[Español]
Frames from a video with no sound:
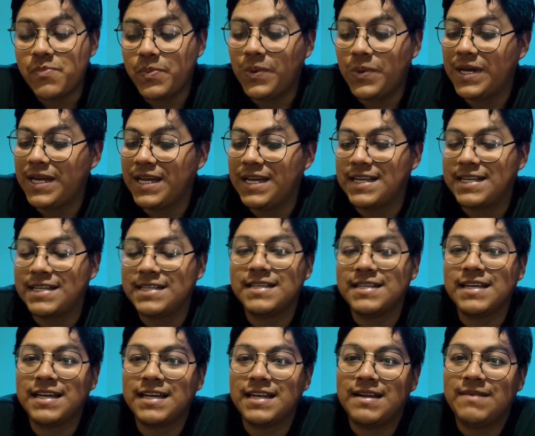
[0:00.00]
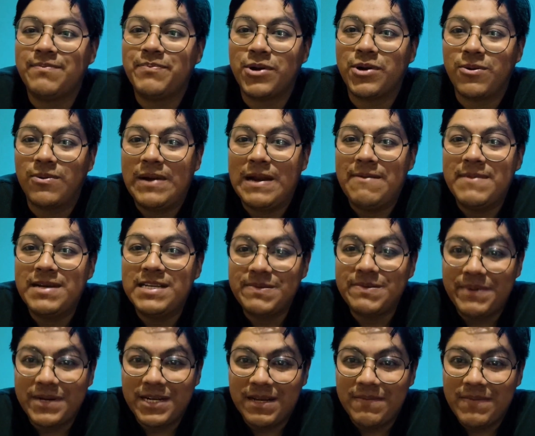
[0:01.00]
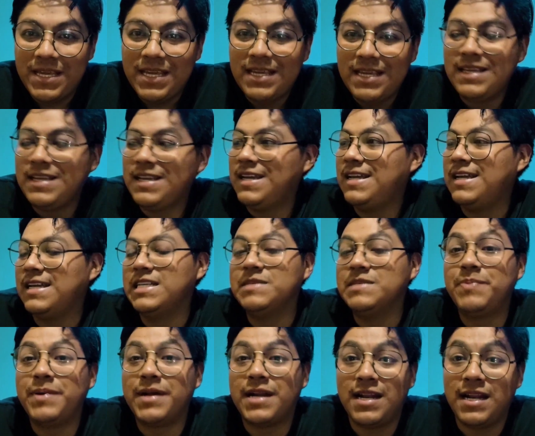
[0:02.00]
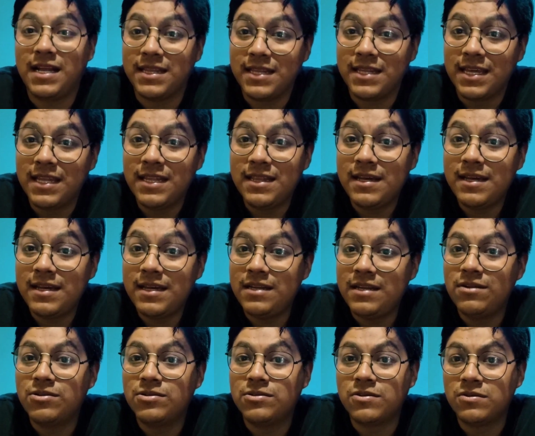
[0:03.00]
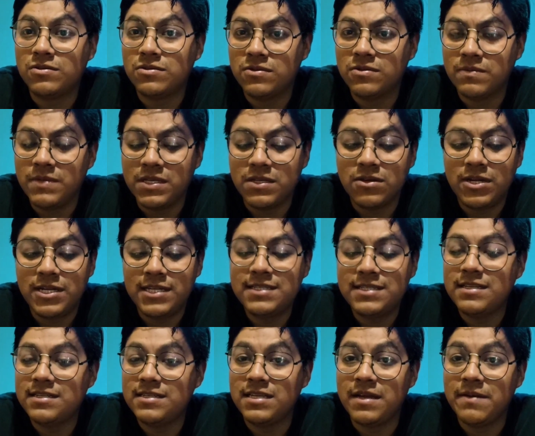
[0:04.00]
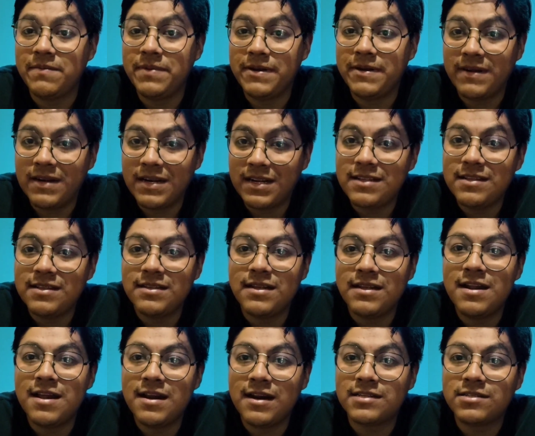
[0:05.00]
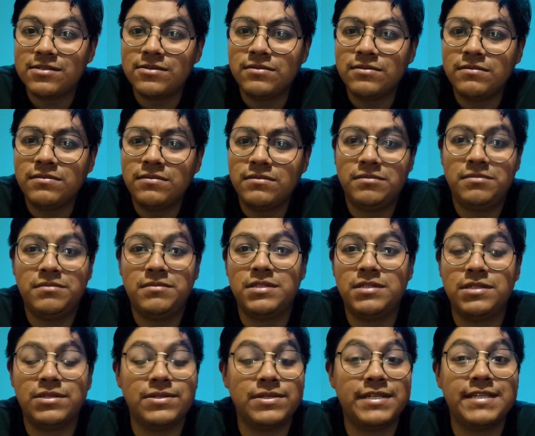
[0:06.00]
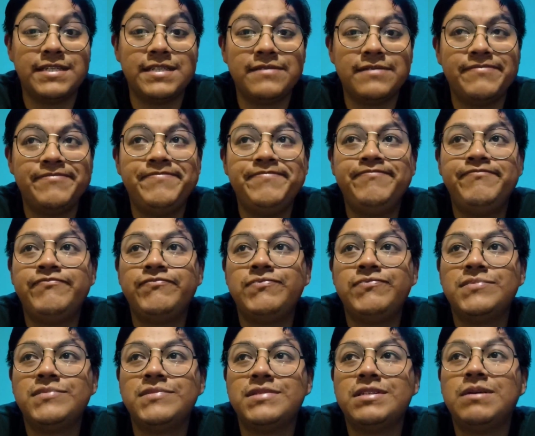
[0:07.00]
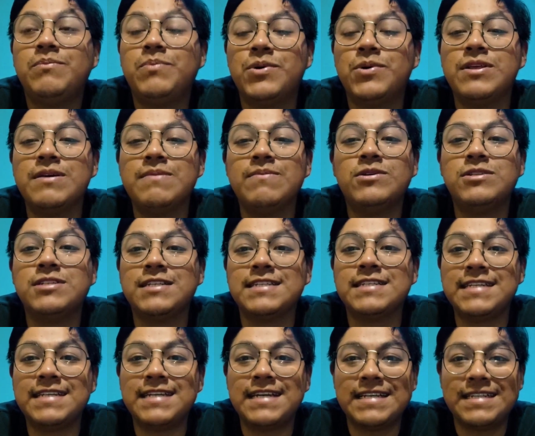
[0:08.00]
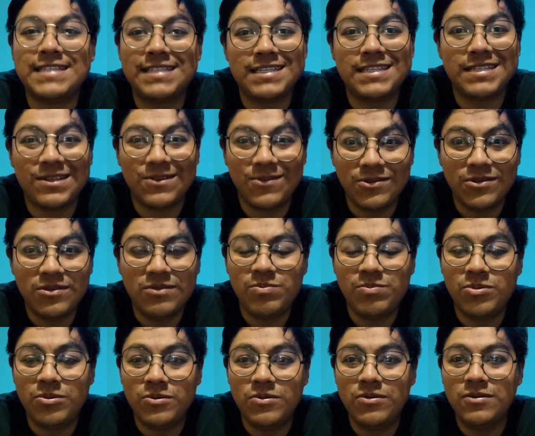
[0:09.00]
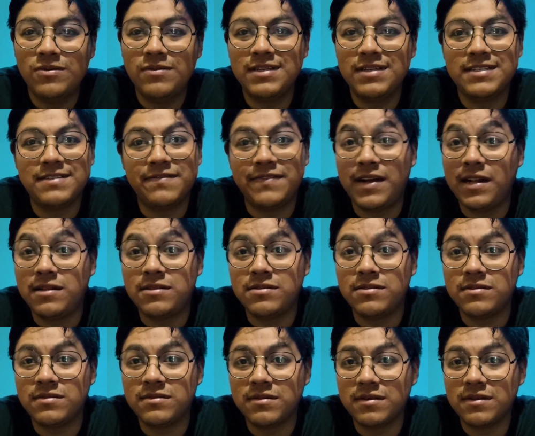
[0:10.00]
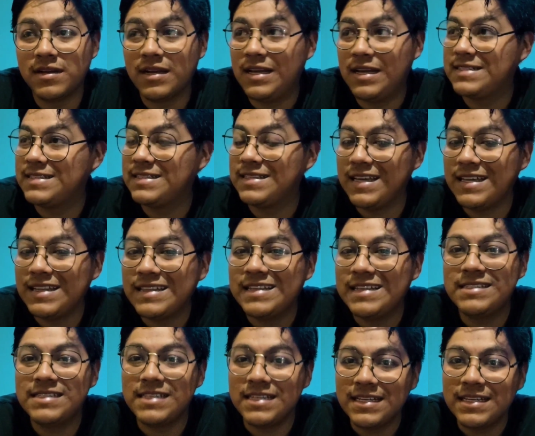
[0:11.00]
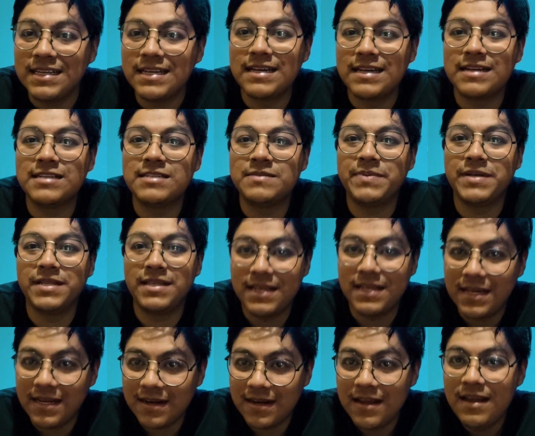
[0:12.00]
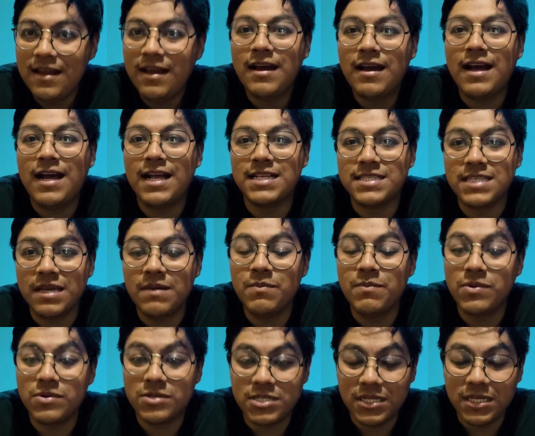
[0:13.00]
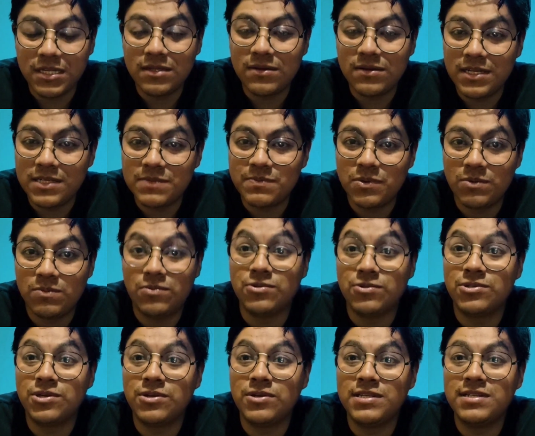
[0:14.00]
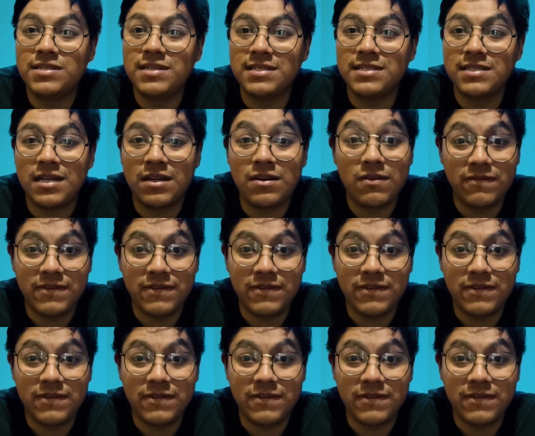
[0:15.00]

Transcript: pues el problema es para mí, es para la tienda y los consumidores siempre van a tener la razón. Entonces, podemos decir que este segundo punto es falso. Las tiendas tienen que respetar al 100% las promociones que están